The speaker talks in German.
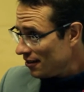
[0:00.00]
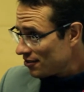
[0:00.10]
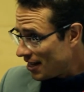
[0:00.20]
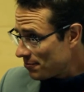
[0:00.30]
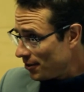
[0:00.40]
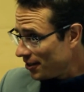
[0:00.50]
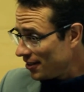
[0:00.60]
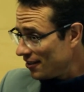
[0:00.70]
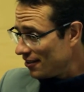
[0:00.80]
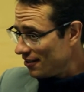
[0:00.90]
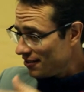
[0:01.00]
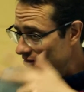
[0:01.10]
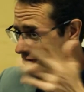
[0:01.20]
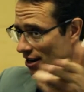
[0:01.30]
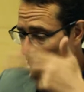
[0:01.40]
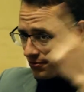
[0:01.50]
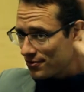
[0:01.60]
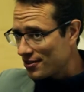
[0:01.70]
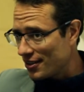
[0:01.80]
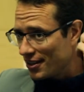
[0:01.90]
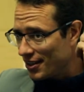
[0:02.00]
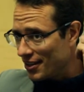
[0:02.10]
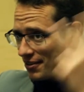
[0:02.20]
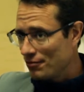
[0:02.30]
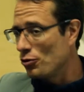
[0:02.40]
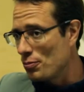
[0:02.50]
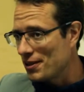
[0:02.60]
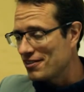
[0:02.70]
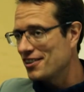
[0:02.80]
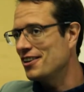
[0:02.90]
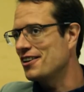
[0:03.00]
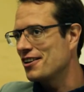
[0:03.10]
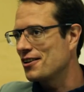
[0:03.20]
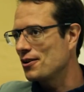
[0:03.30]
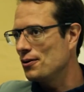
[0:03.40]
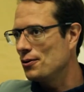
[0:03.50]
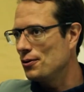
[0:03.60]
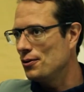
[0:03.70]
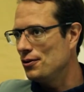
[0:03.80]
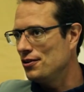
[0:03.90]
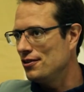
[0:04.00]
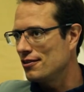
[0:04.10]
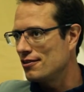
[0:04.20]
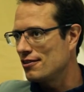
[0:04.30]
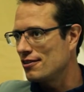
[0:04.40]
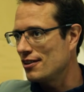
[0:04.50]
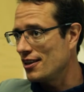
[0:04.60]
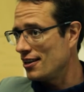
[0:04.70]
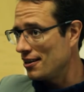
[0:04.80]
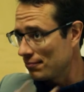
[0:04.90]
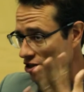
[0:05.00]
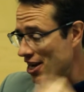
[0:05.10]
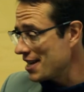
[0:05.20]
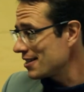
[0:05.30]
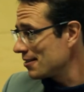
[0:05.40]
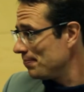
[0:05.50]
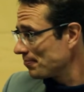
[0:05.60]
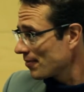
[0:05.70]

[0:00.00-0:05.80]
Staatsbürgerschaft, äh, Wohnbezirk und äh, Geschlecht.